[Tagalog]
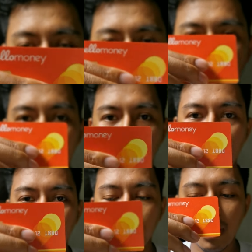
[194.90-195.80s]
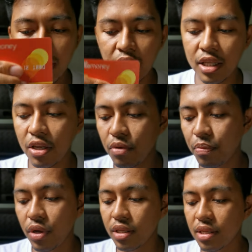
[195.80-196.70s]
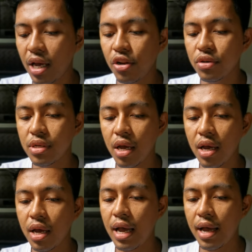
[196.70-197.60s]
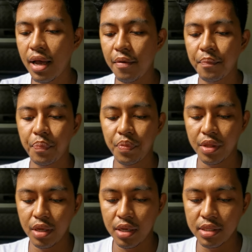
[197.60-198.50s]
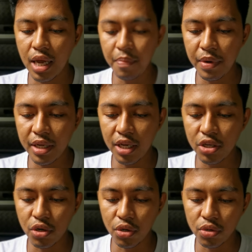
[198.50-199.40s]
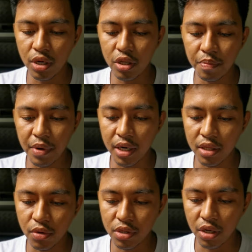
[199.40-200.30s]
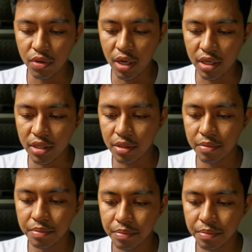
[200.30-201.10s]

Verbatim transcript: Okay, yung limit. Makikita nyo po yan sa ano, sa sa application. So, ito pakita ko sa inyo guys.